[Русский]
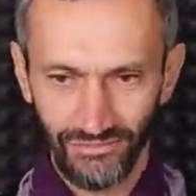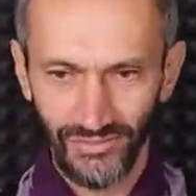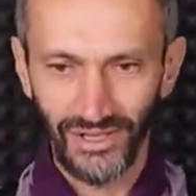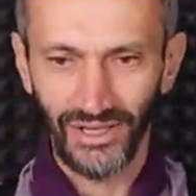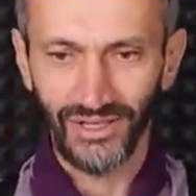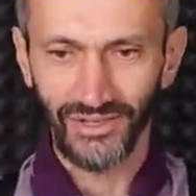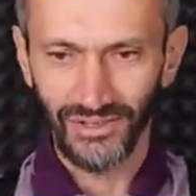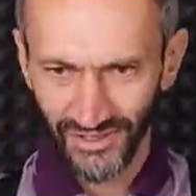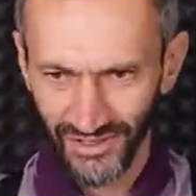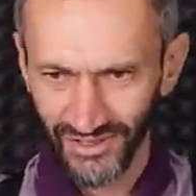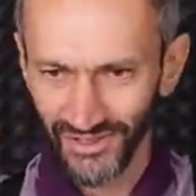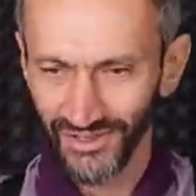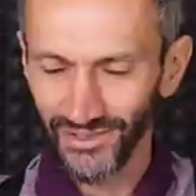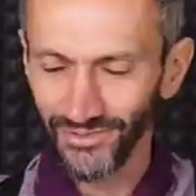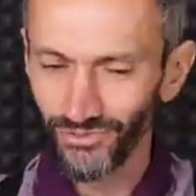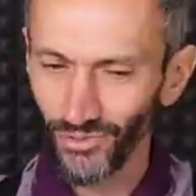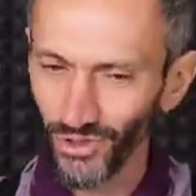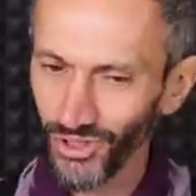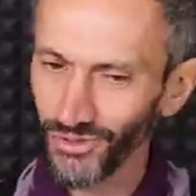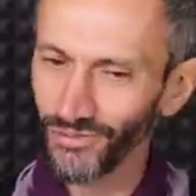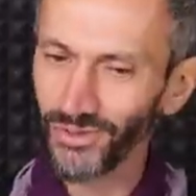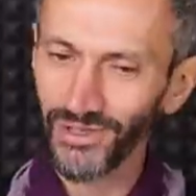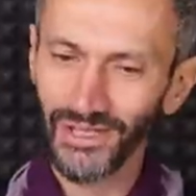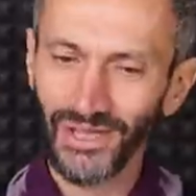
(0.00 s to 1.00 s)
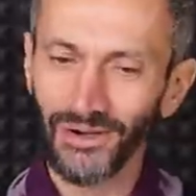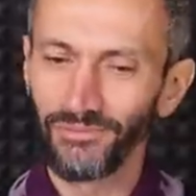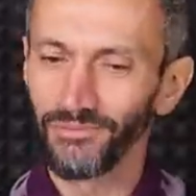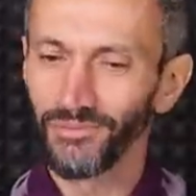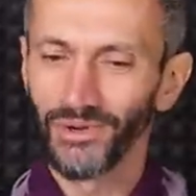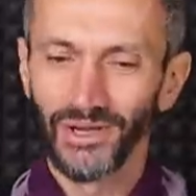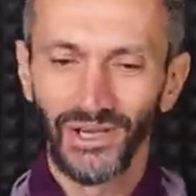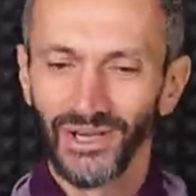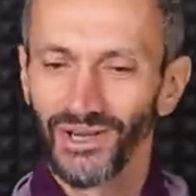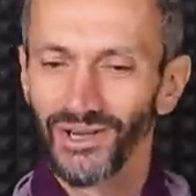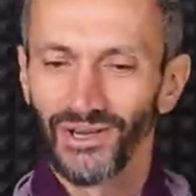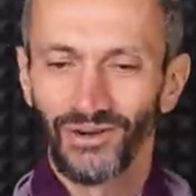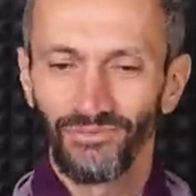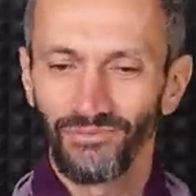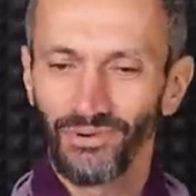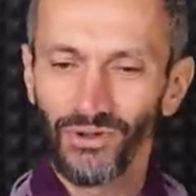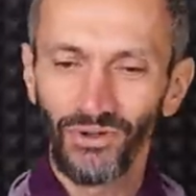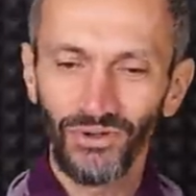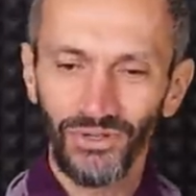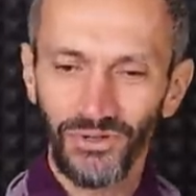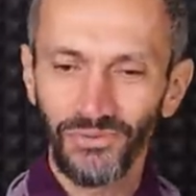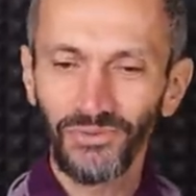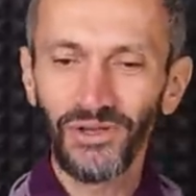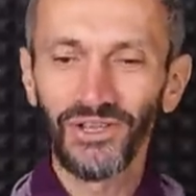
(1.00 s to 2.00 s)
Так, э, может быть, там
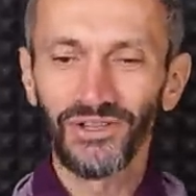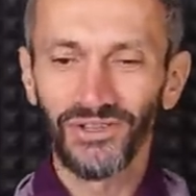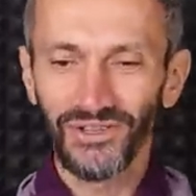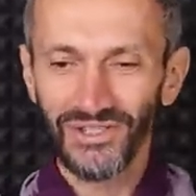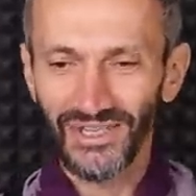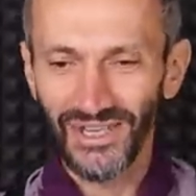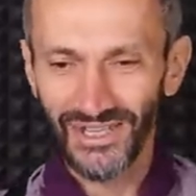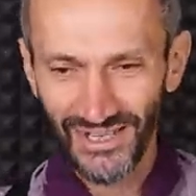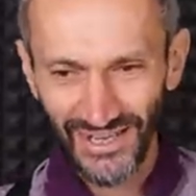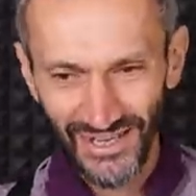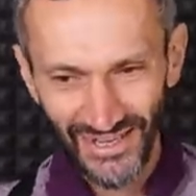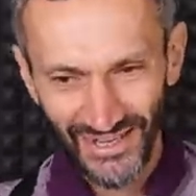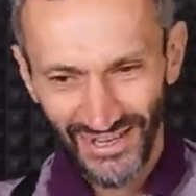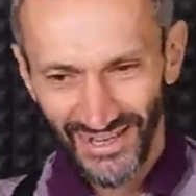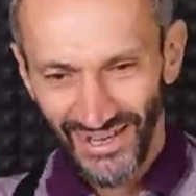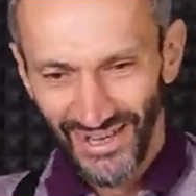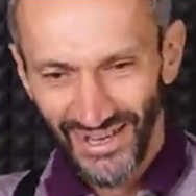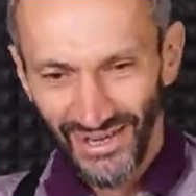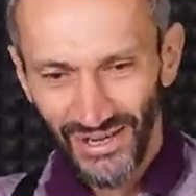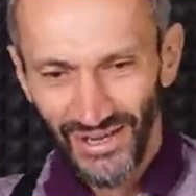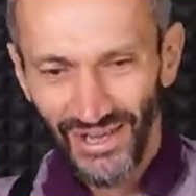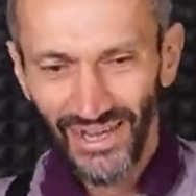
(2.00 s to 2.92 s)
Плюс-минус это.